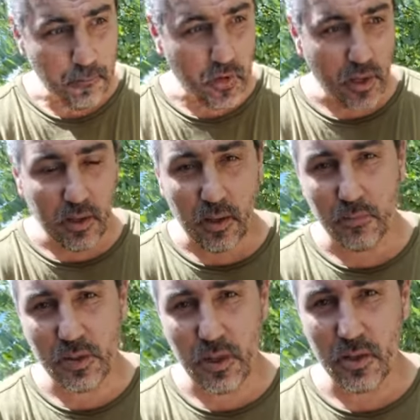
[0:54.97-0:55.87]
Я
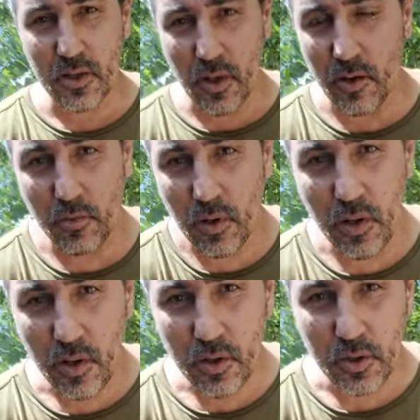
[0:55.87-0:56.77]
там, я не знаю,
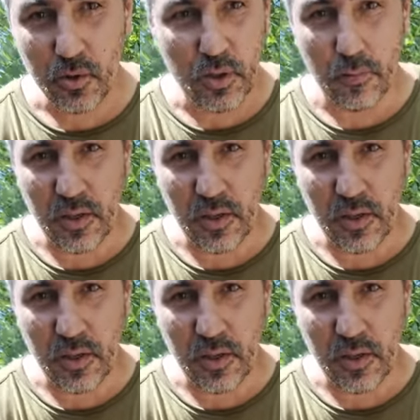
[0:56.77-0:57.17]
что-то